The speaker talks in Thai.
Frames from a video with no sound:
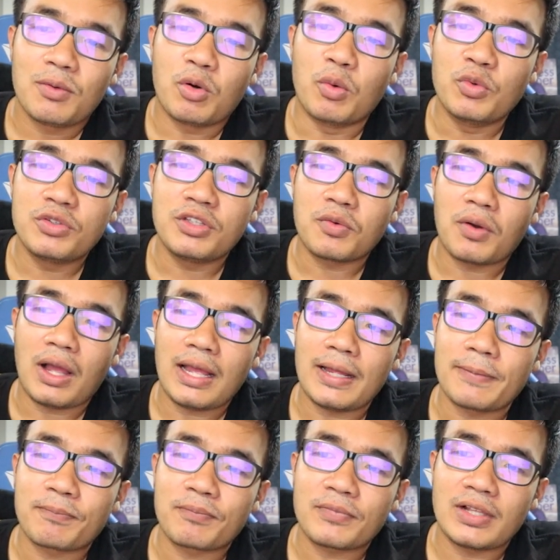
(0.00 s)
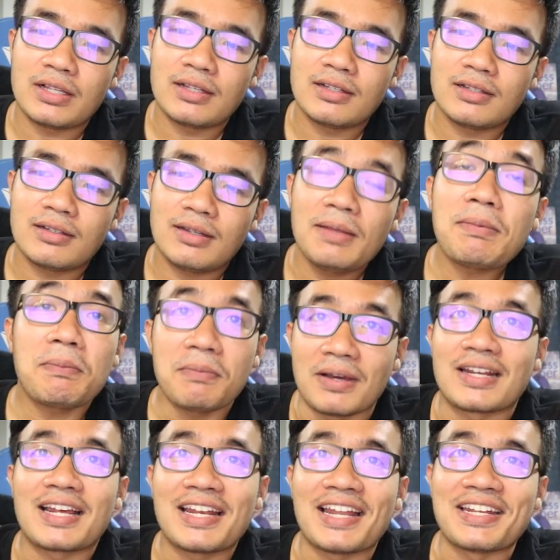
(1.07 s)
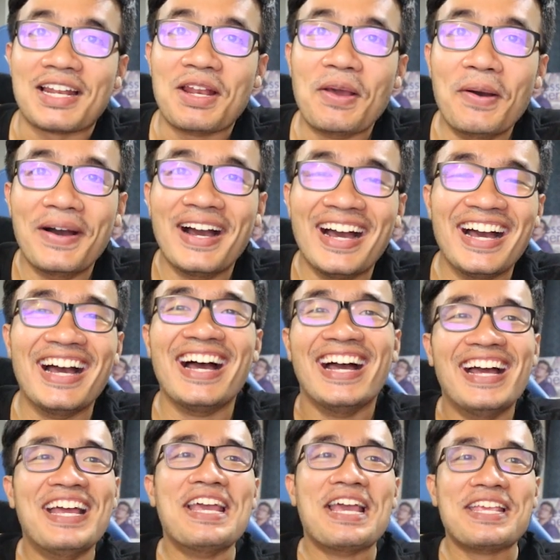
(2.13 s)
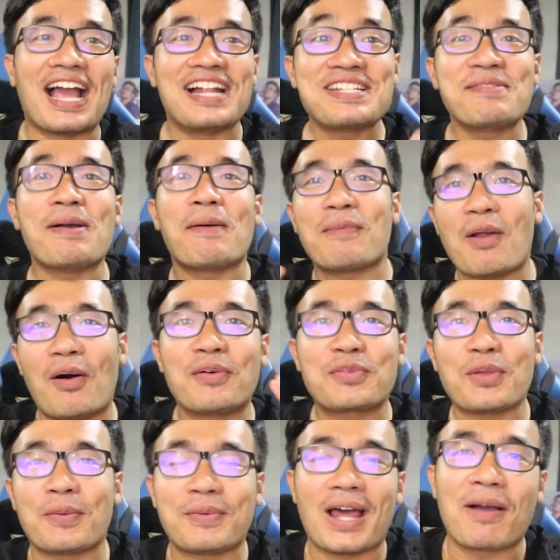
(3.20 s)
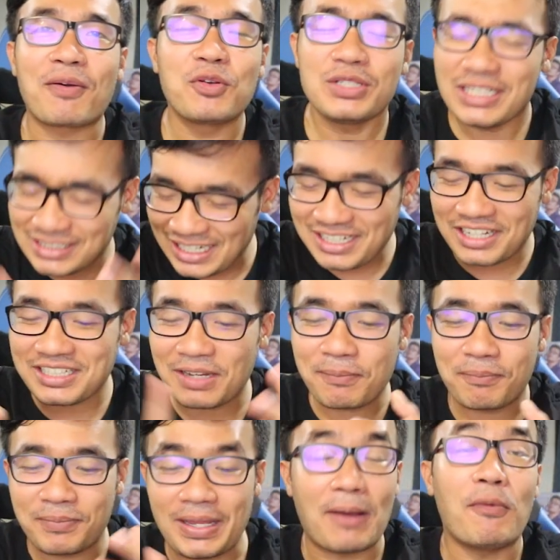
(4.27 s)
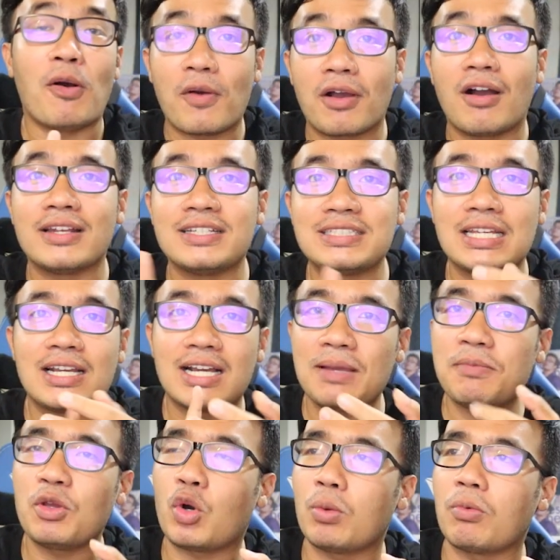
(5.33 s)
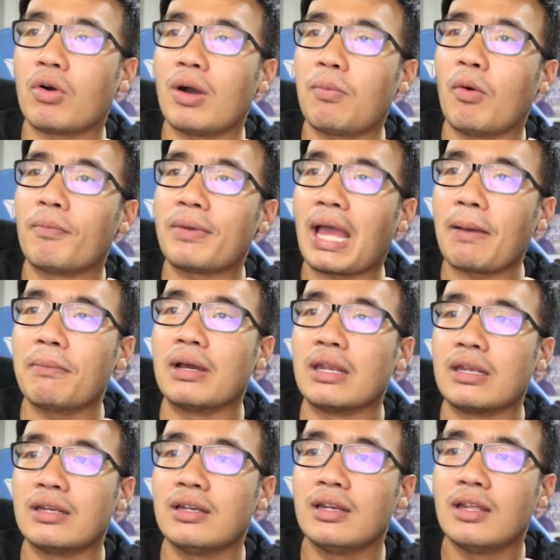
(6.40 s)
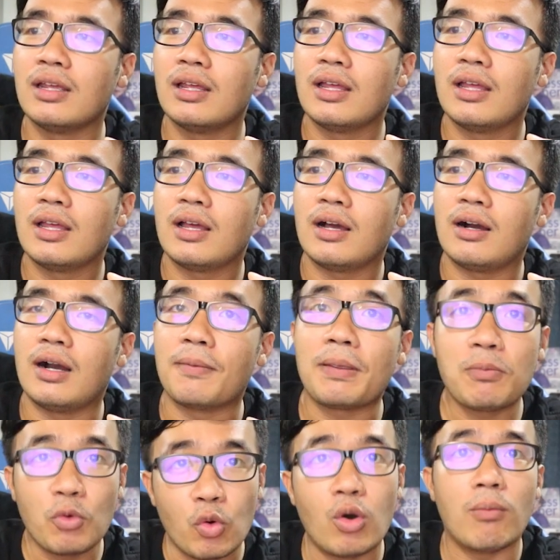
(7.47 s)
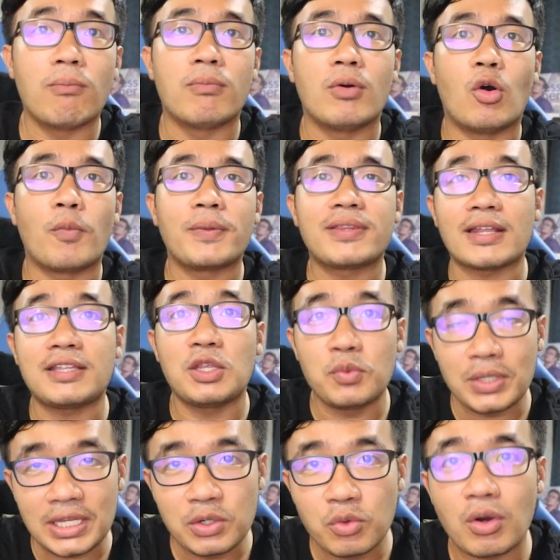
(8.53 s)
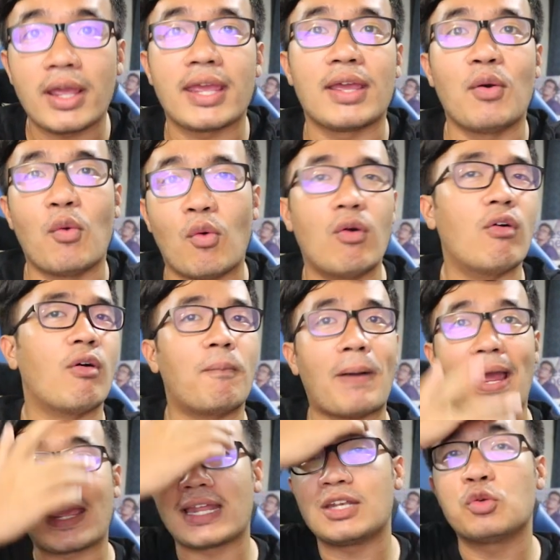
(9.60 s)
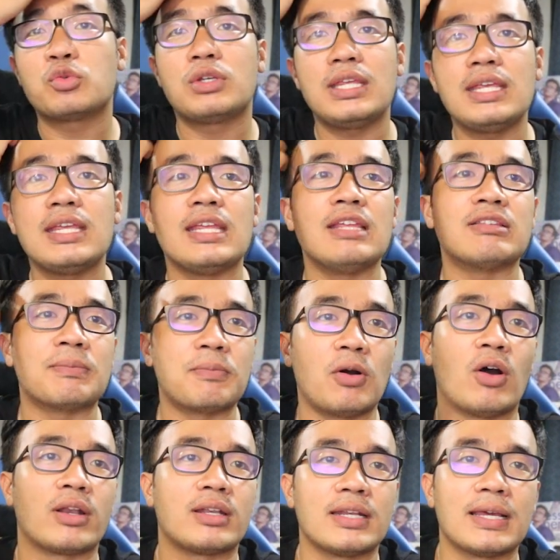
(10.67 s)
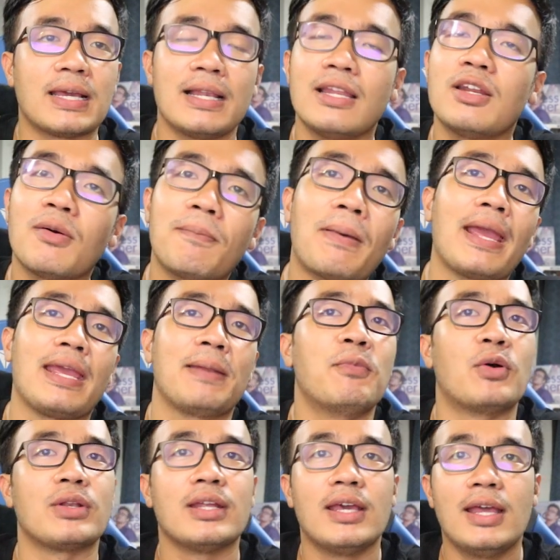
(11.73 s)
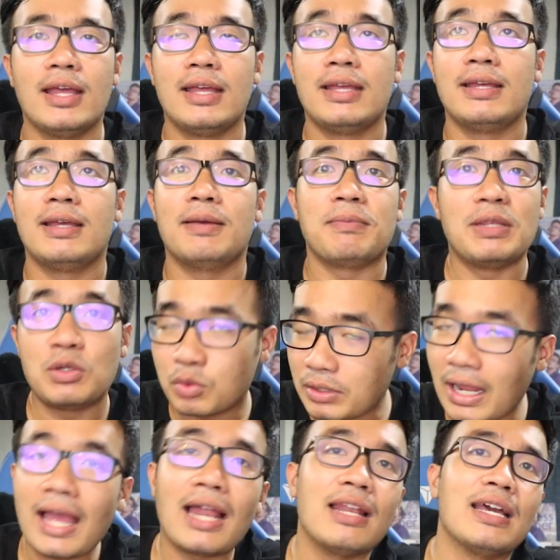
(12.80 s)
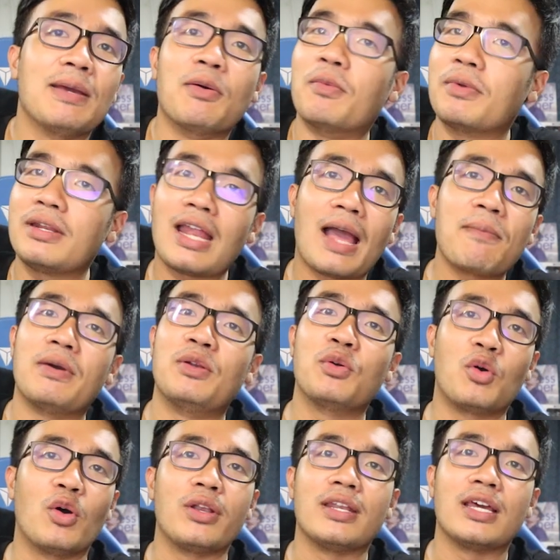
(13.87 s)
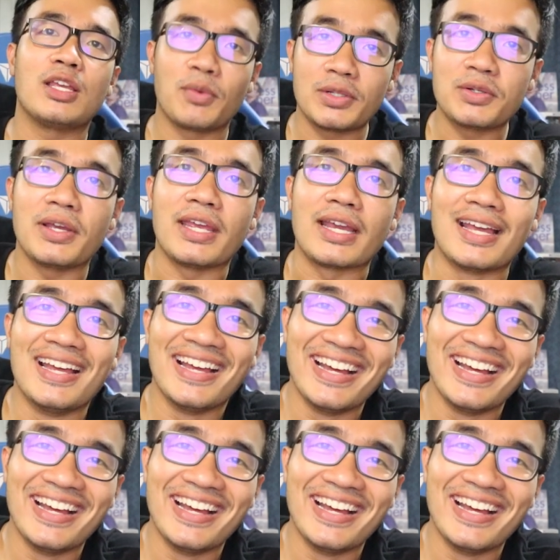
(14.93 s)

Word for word: ผมรู้สึกว่าเอ้ยมันเหมือนขนาดนั้นเลย อยากจะแบบลองสอบถามกันดูจริงๆจริงๆอยากบอกไว้ก่อนจริงๆ เคยมีคนบอกว่าผมหน้าเหมือนเออพี่บูมโอพิซ่าทีวีด้วย โอ้โห ไปกันทุกที่อีสปอร์ตนะฮะ เรียกว่าไปกันหมด มีทุกหน้าเลยผมหน้าเหมือนทุกคนนะไว้ตัวเอง